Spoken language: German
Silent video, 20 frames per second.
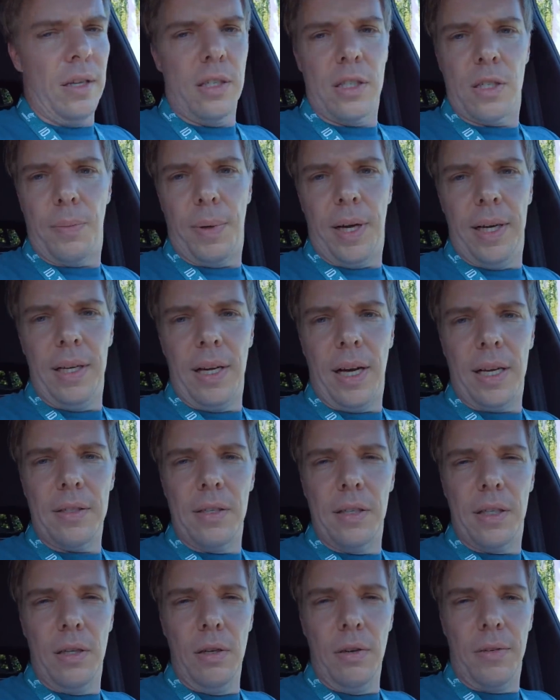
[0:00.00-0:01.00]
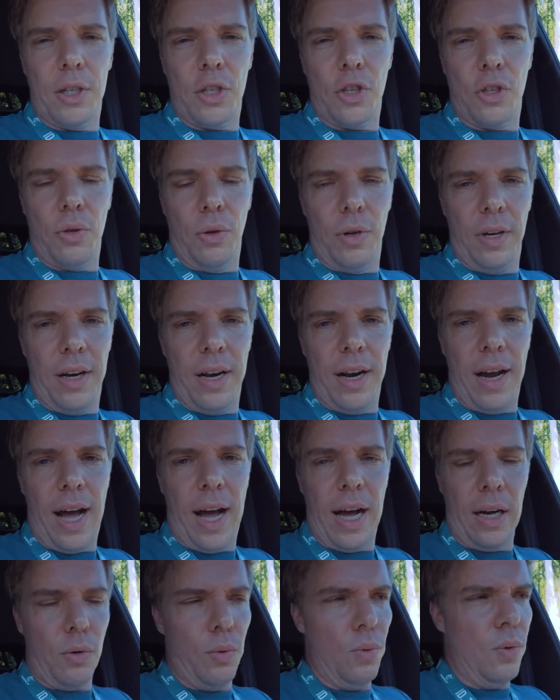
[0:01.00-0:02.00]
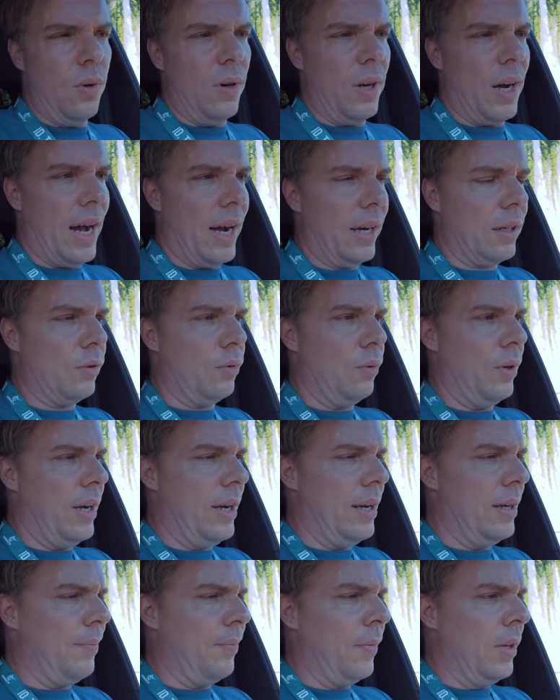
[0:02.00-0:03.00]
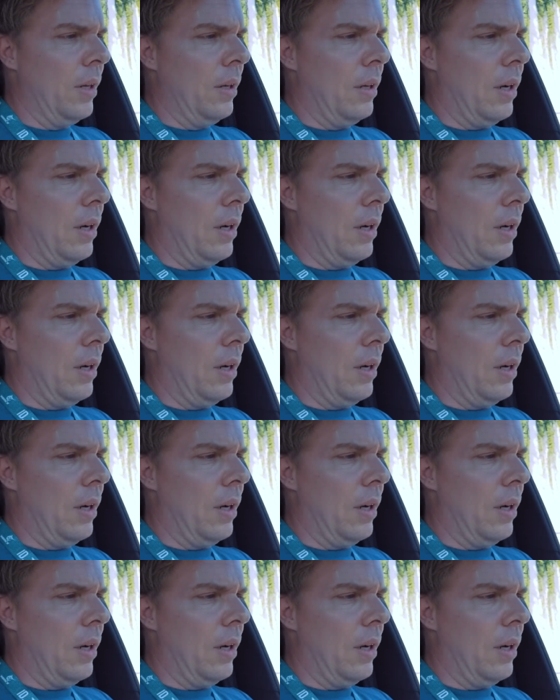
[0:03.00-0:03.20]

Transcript: 82 Kilowattstunden Akku aktuell,